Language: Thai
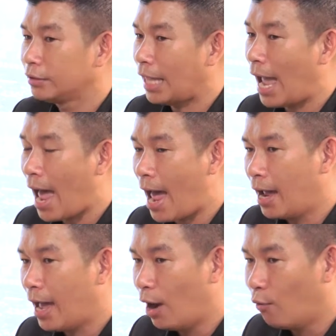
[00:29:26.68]
ถ้า
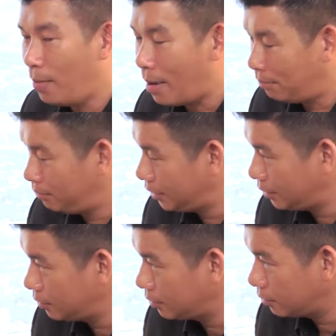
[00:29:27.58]
เอาให้แบบ
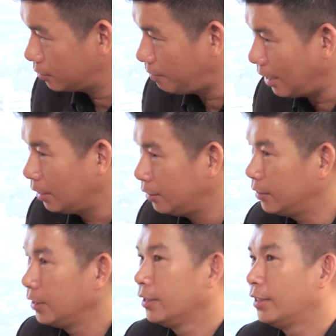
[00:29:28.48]
เป็น
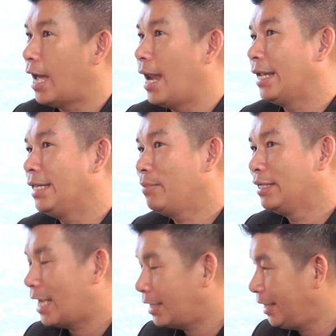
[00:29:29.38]
อะไรที่มัน
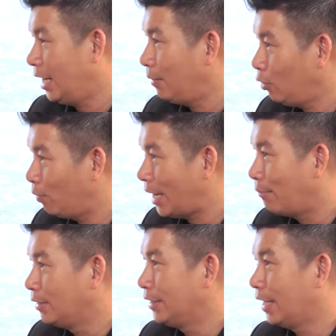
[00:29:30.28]
ชัดเจนและเป็นรูปธร
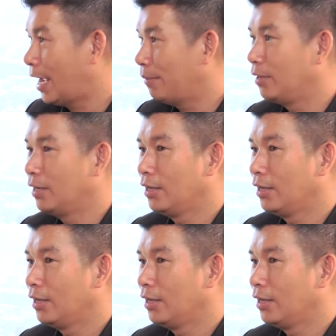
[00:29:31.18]
รมจริงนะครับ